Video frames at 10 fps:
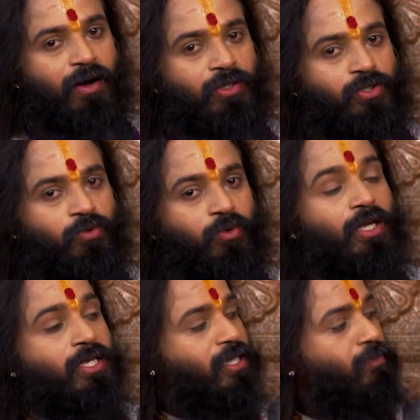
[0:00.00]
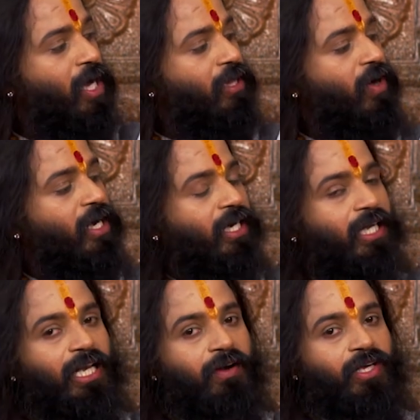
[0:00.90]
కావచ్చు
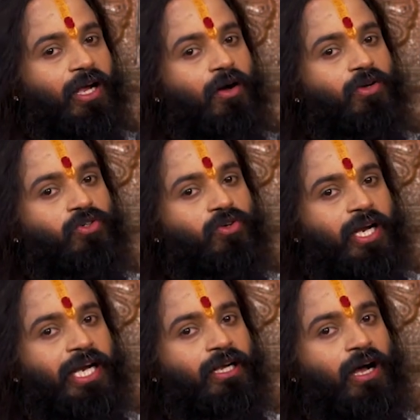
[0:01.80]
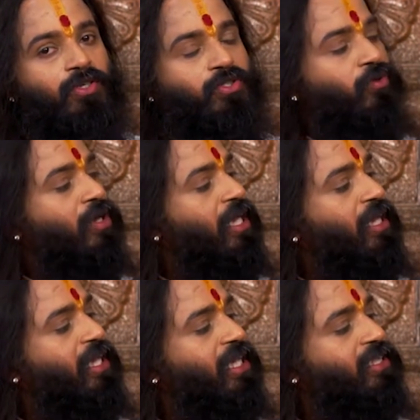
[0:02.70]
సింహద్వారానికి లెఫ్ట్ కావచ్చు రైట్ కావచ్చు
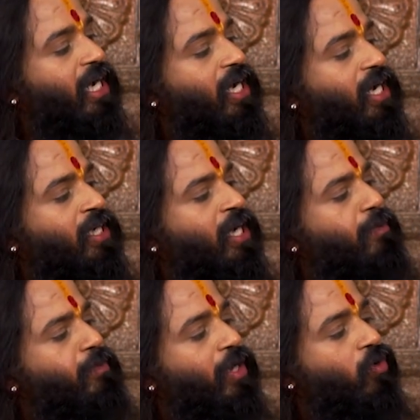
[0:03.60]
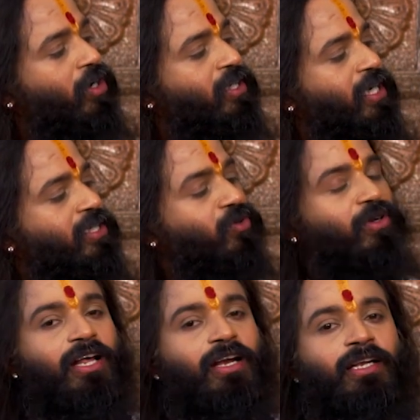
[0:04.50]
దీని చక్క చక్కగా మీరు ఒకటి
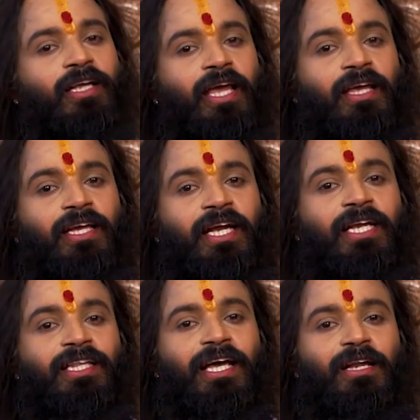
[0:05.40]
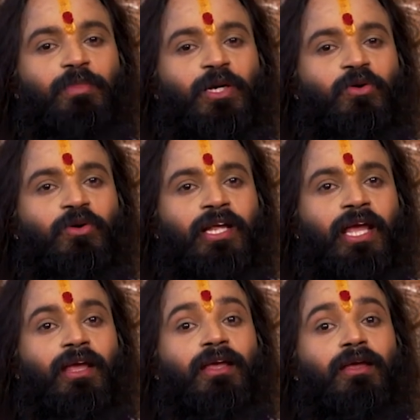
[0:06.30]
చేసుకున్నారంటే ఇంటి దగ్గర పెట్టుకుంటే
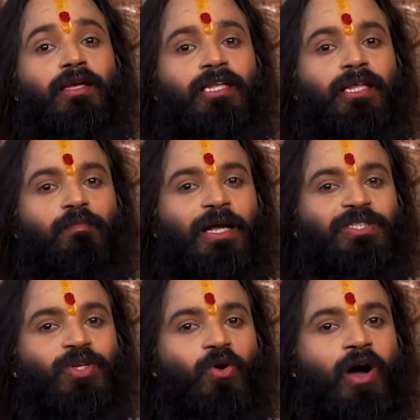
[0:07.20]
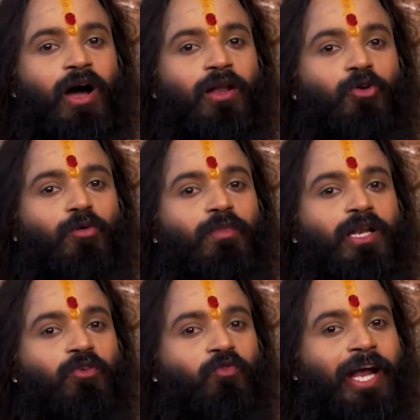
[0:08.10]
ఇది పంచలోహాలు
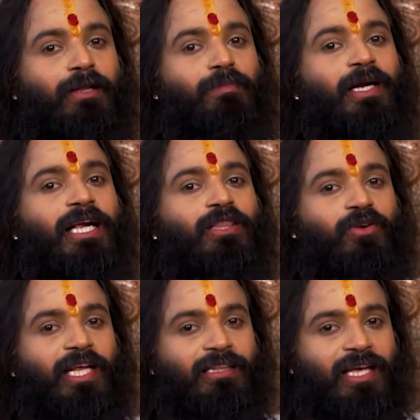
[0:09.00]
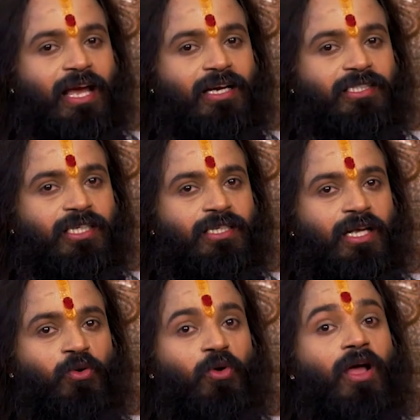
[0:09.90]
మరియు వైట్ మెటల్తో నేను తయారు
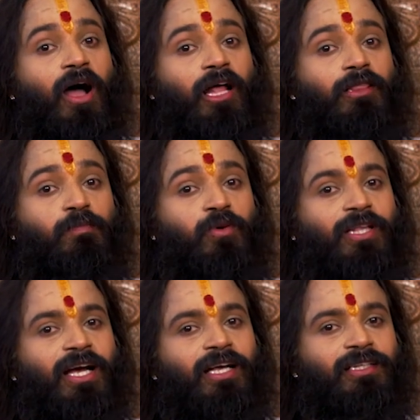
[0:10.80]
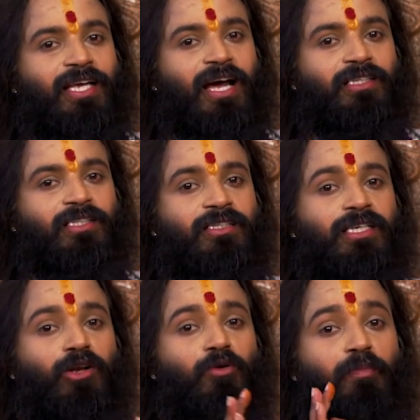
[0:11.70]
చేశాను అద్భుతంగా తయారు
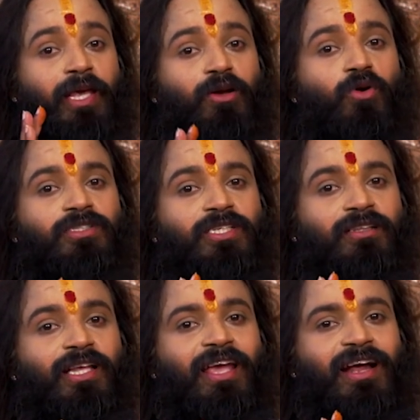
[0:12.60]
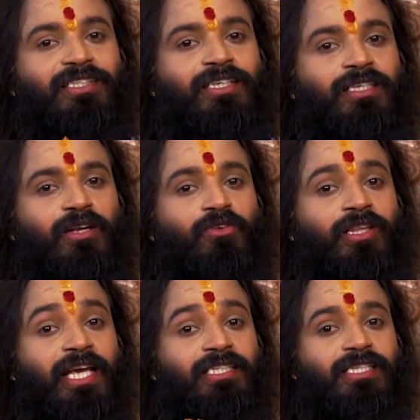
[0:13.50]
చేశాను మీకోసం తయారు చేశాను
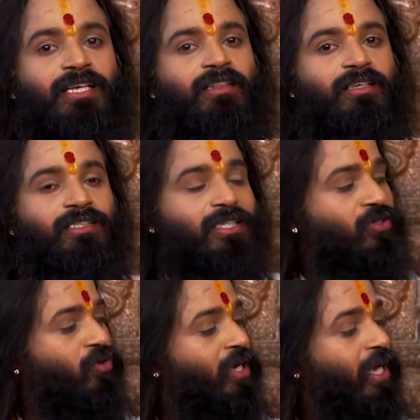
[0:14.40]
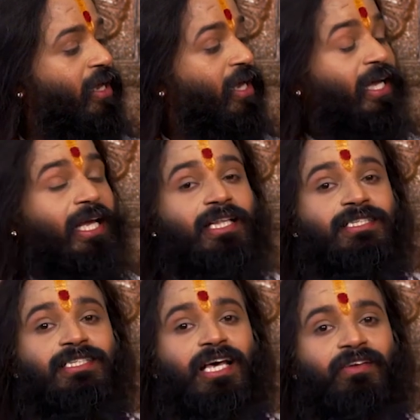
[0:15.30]
దయచేసి అర్థం చేసుకోండి ఇది
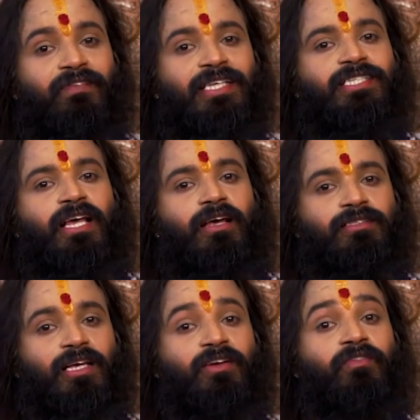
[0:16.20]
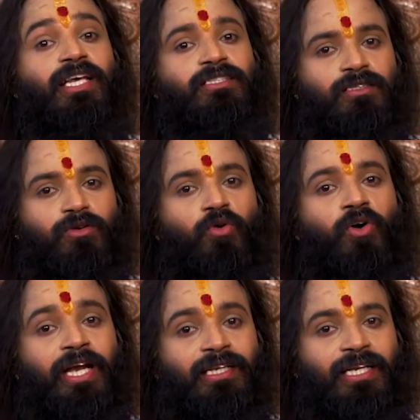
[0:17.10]
సర్వీస్ సర్వీస్
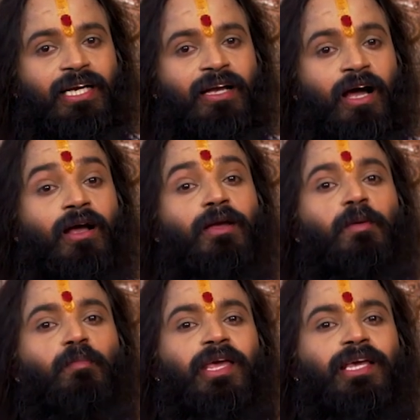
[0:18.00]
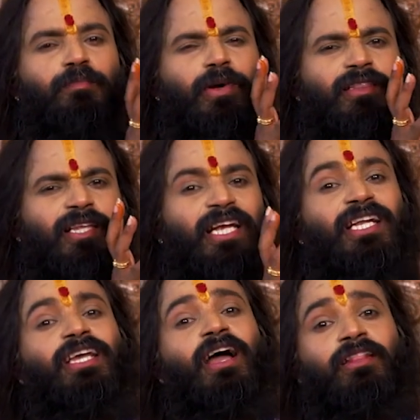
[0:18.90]
ఓరియంటెడ్గా మీకు ప్రతి
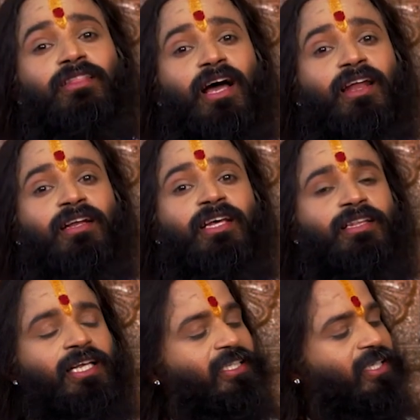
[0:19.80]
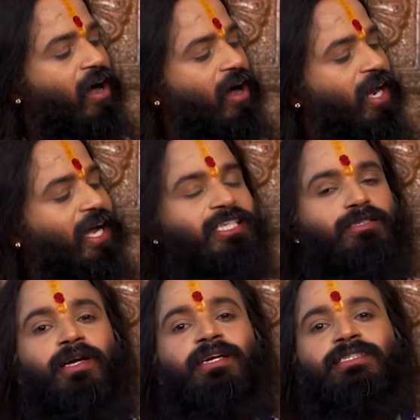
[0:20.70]
ఇంటికి అందాలని దీన్ని చాలా
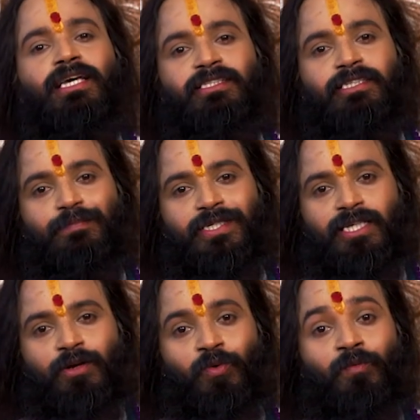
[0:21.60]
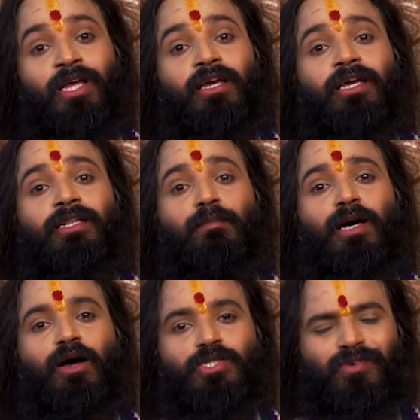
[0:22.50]
కష్టపడి డిజైన్ చేపించాను ఇది
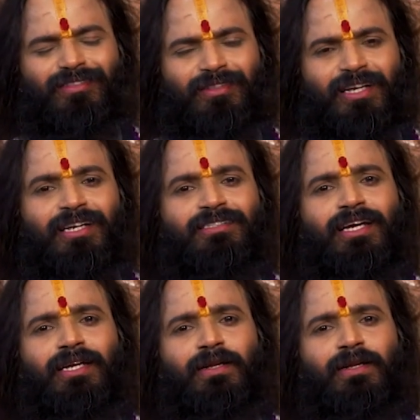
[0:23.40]
మన సొంత డిజైన్